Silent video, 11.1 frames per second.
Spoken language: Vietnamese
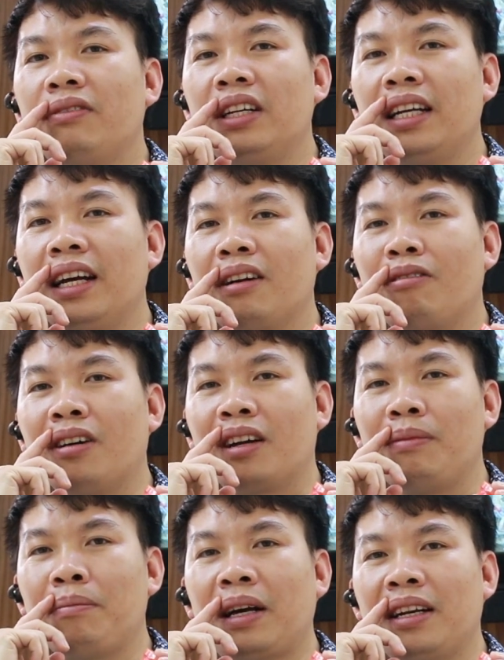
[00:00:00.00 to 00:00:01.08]
cái vấn đề của cái
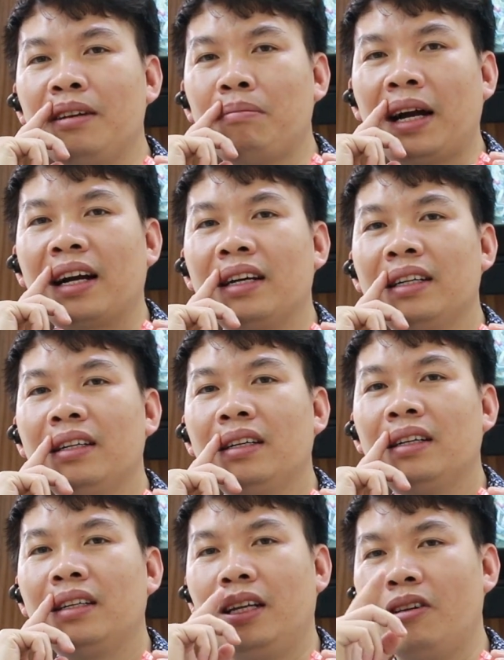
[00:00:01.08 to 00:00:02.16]
bề mặt niêm mạc.
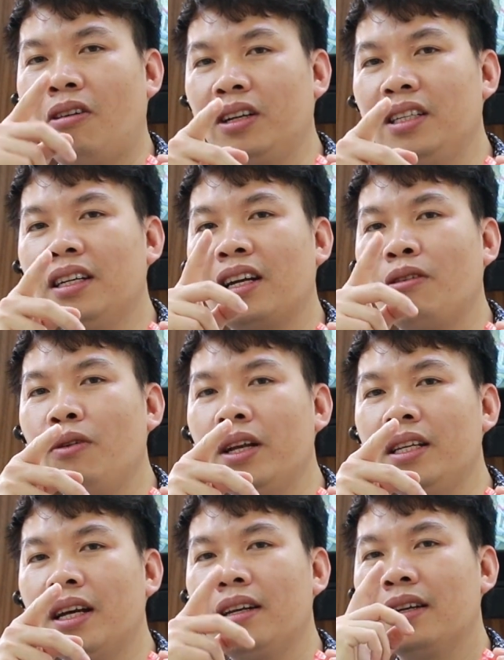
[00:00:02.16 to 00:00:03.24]
Thì đó chính là cái
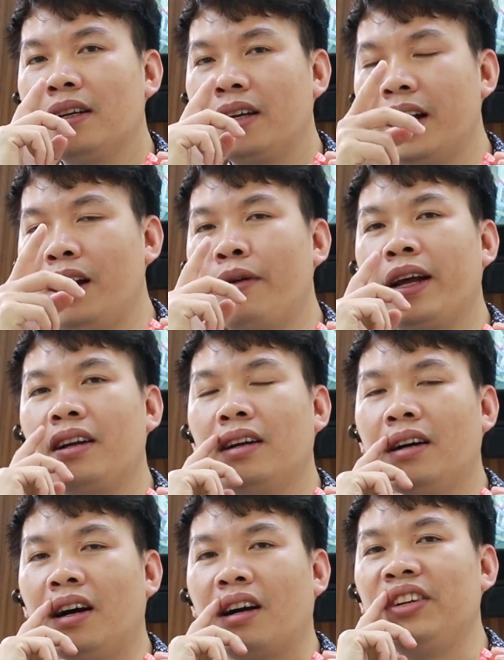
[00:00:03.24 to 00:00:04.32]
nguyên nhân gây loét
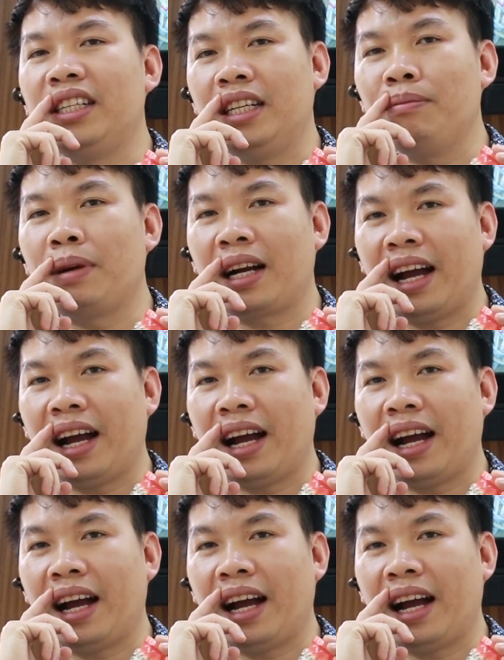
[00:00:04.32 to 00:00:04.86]
ở cái vị trí mắc